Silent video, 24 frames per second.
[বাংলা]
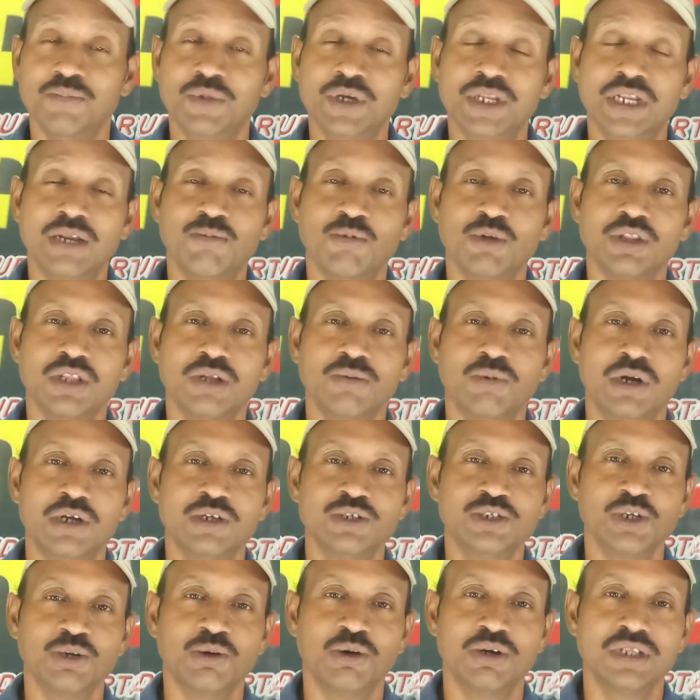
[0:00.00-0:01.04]
ভিড়ের মধ্যে
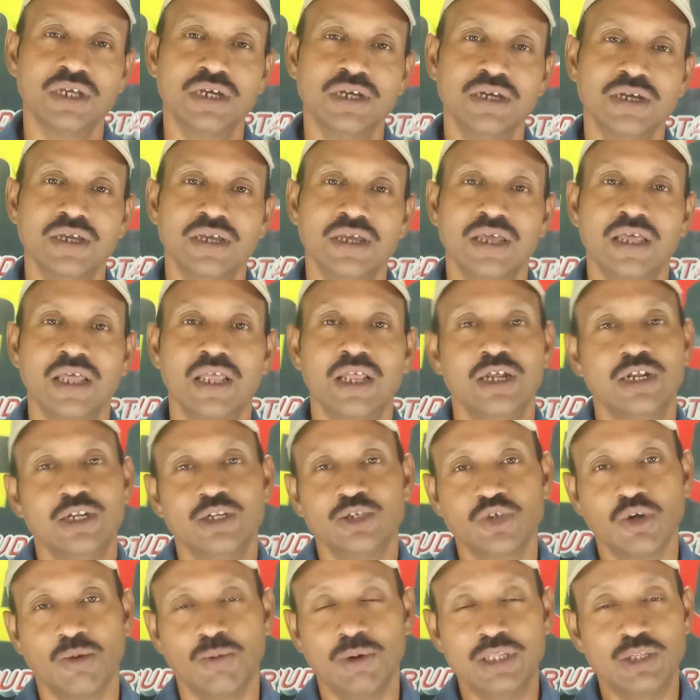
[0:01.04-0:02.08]
মানুষের কথা
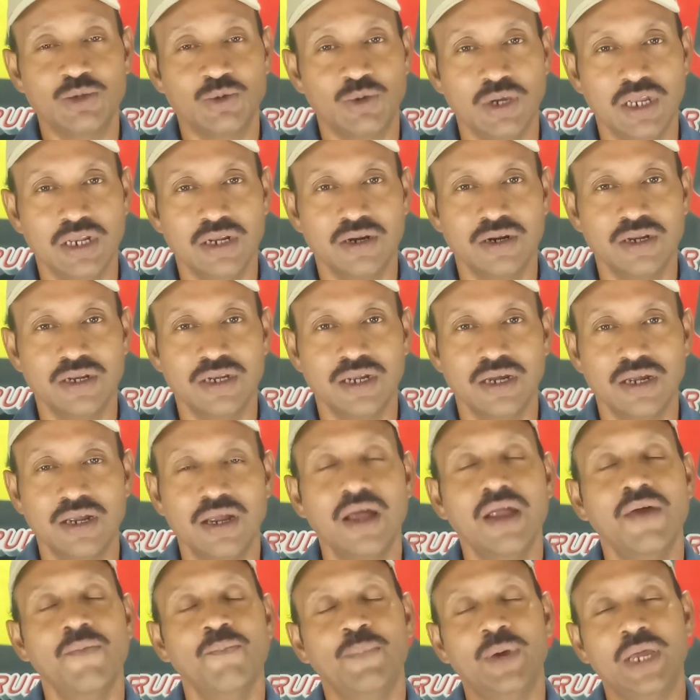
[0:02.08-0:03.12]
সবাই তো খেয়াল করে না
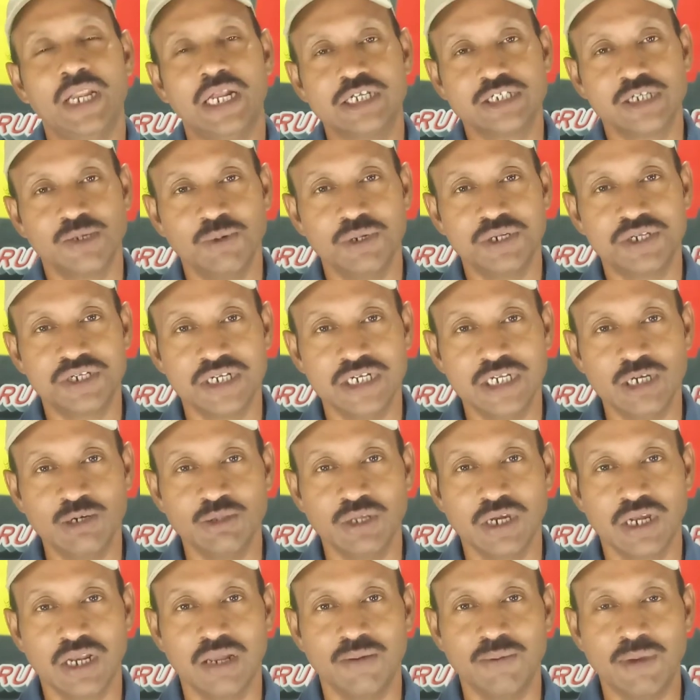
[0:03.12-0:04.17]
ফেরার সময়
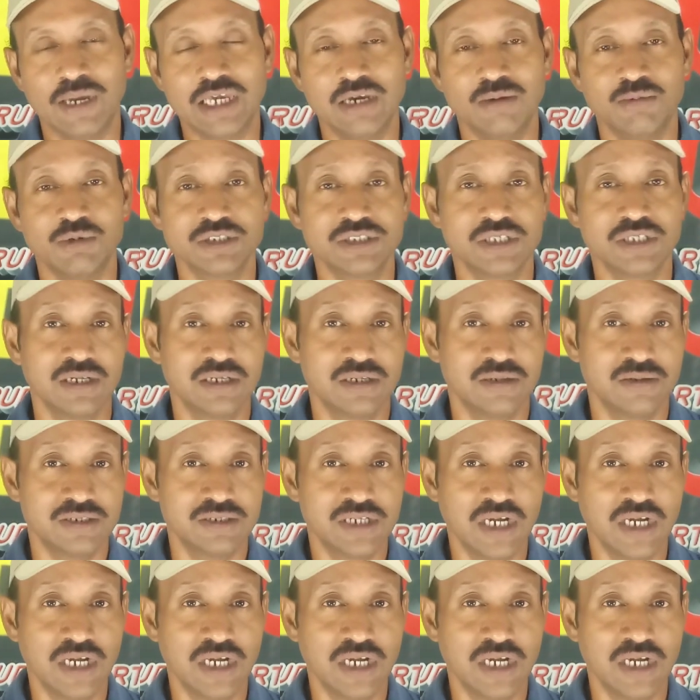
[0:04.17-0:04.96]
ট্রেনেও দেখলাম একই অবস্থা